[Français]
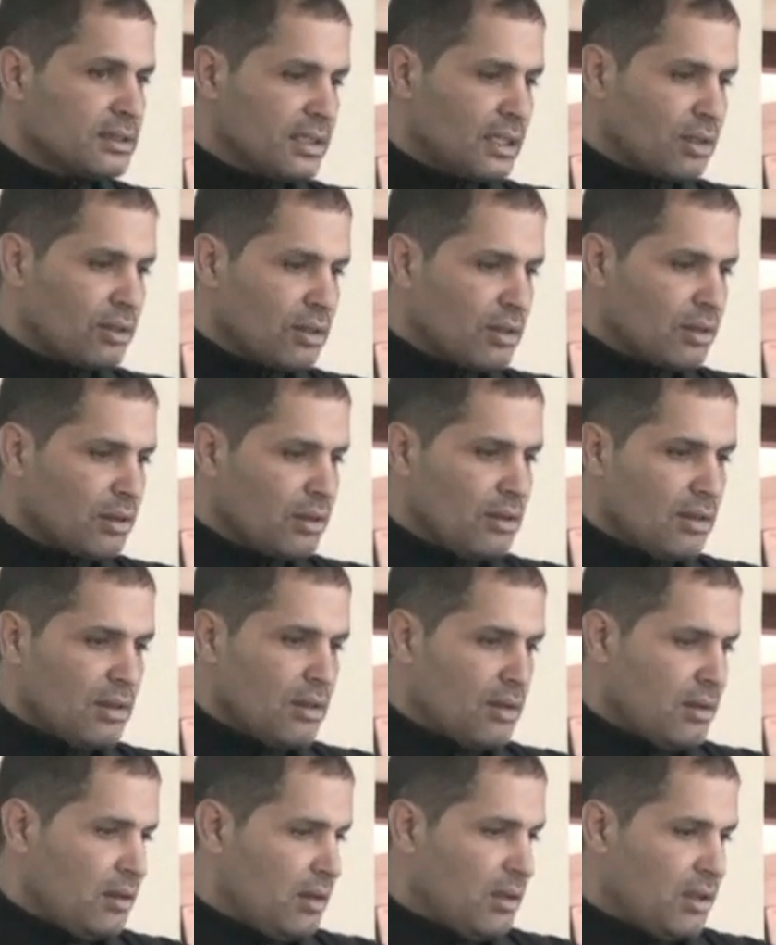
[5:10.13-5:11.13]
D'accord
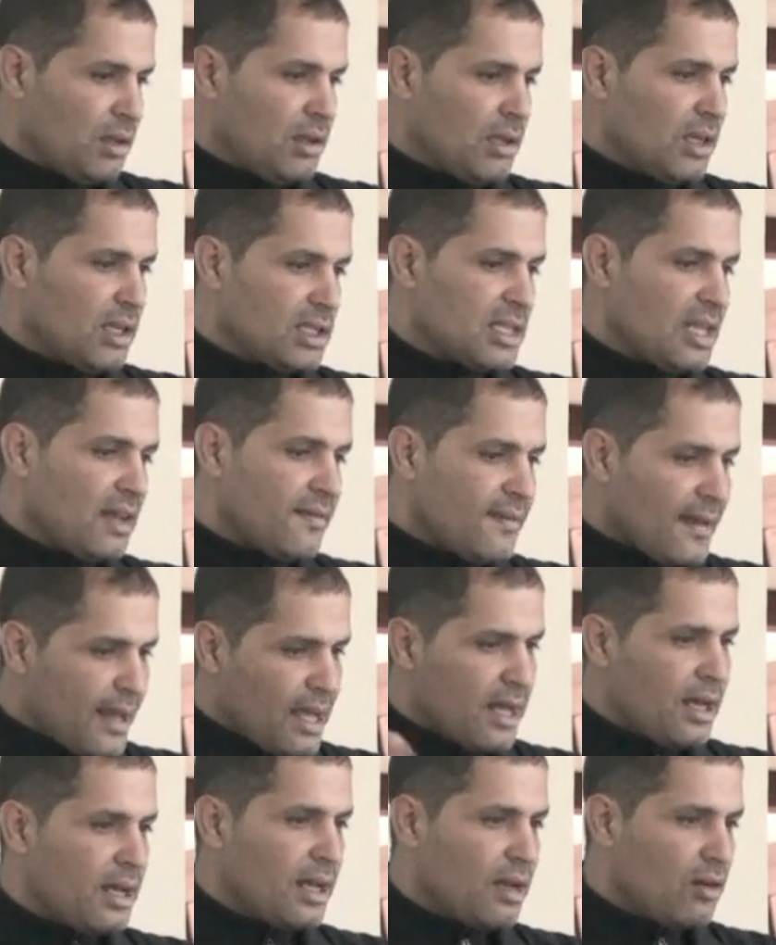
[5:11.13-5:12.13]
et, ça
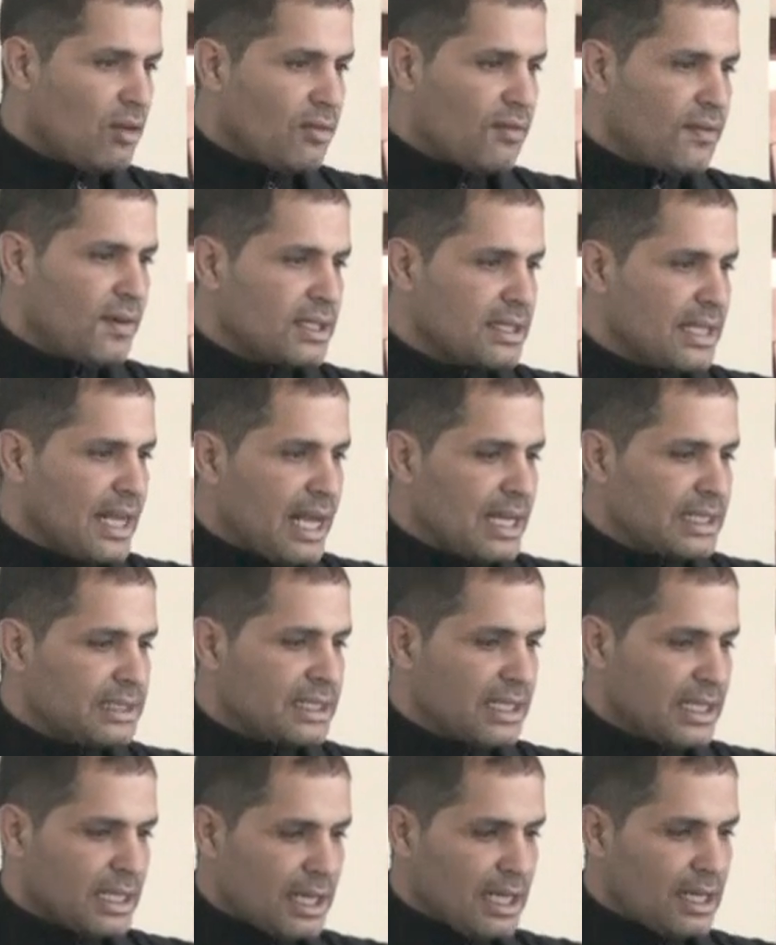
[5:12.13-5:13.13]
va en fait
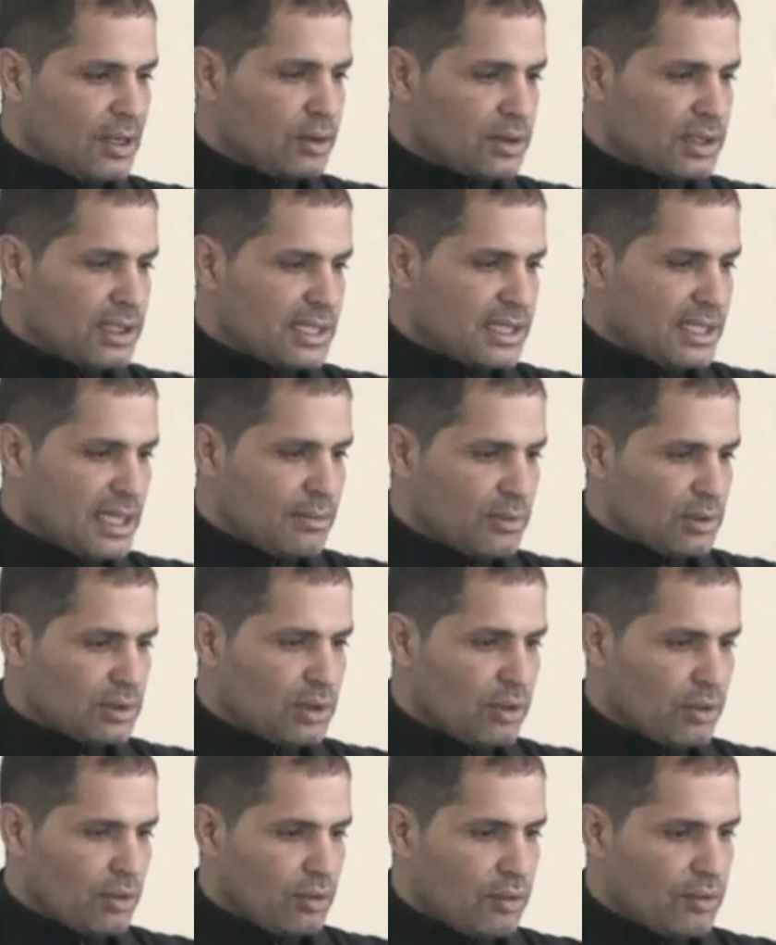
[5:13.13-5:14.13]
altérer le système
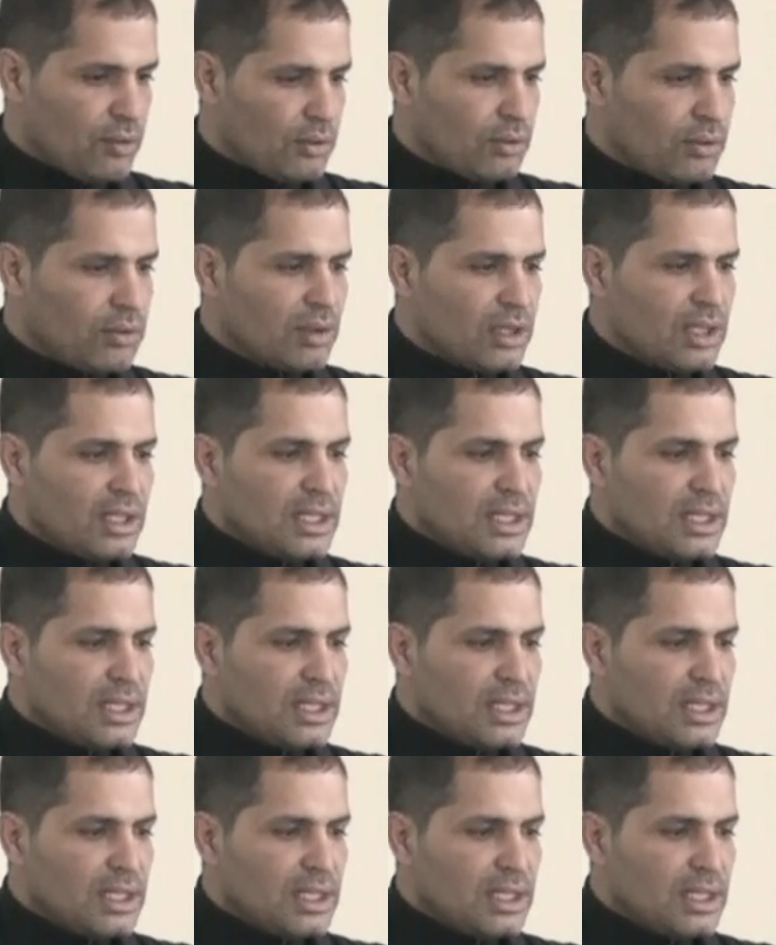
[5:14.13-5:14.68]
anti-reflux.